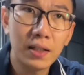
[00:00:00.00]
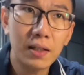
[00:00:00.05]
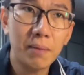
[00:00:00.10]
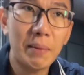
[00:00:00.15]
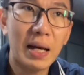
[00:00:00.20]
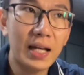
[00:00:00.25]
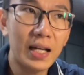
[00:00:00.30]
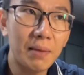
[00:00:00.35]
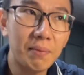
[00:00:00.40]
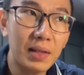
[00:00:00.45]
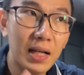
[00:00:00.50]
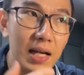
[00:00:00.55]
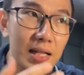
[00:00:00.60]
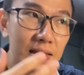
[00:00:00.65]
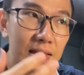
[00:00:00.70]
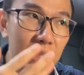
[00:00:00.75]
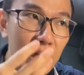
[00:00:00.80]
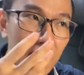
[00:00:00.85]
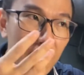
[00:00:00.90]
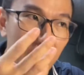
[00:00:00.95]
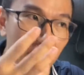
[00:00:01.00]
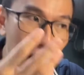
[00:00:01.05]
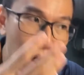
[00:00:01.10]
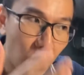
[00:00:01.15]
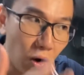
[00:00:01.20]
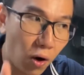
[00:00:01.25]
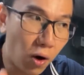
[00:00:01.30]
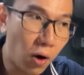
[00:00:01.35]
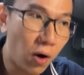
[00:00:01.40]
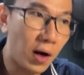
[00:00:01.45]
bạn cảm thấy sẽ
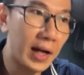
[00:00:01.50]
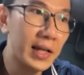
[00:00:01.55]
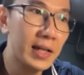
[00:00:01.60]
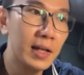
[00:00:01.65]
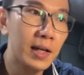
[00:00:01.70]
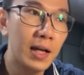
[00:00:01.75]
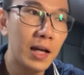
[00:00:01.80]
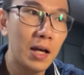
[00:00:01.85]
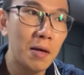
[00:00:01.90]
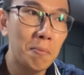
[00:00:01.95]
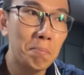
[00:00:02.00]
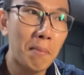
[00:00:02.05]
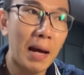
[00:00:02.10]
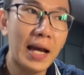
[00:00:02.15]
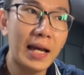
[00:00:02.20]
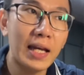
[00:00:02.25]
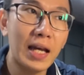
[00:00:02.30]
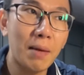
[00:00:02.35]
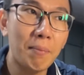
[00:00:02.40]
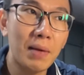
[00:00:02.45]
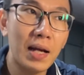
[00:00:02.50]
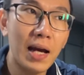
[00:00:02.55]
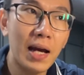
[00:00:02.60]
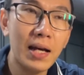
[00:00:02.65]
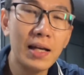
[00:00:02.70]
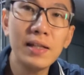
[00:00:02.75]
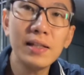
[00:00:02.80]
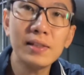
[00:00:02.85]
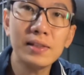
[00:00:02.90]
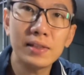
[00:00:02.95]
tự ỏi bạn cảm
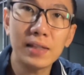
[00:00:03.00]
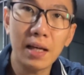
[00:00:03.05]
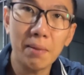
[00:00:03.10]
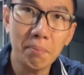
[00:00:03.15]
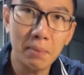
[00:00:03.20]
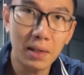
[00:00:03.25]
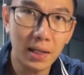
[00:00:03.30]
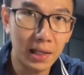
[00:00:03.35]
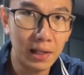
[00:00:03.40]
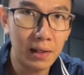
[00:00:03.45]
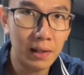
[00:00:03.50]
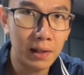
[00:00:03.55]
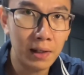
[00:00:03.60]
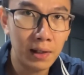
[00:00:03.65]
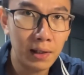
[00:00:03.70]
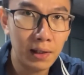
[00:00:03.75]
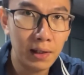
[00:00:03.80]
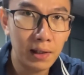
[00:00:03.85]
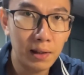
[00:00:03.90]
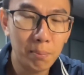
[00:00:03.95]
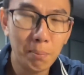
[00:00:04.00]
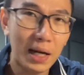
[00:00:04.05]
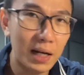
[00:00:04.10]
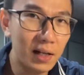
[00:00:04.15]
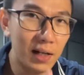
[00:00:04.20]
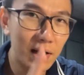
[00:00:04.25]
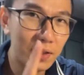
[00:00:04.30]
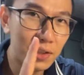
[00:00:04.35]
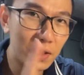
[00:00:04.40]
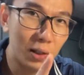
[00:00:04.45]
thấy sẽ mệt bạn
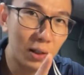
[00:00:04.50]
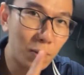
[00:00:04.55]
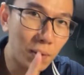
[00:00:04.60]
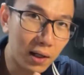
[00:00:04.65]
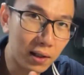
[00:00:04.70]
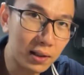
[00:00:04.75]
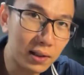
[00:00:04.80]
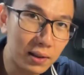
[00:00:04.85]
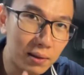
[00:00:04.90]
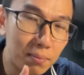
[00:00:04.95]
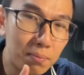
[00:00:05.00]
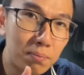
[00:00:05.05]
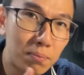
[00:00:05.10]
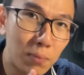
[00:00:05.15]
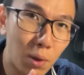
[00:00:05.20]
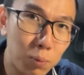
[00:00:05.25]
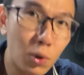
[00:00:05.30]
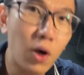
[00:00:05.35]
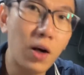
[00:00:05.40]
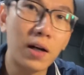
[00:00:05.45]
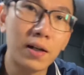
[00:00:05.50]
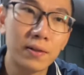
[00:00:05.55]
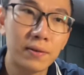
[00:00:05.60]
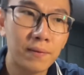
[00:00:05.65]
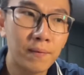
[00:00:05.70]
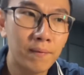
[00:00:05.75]
có thể chịu đựng được một tuần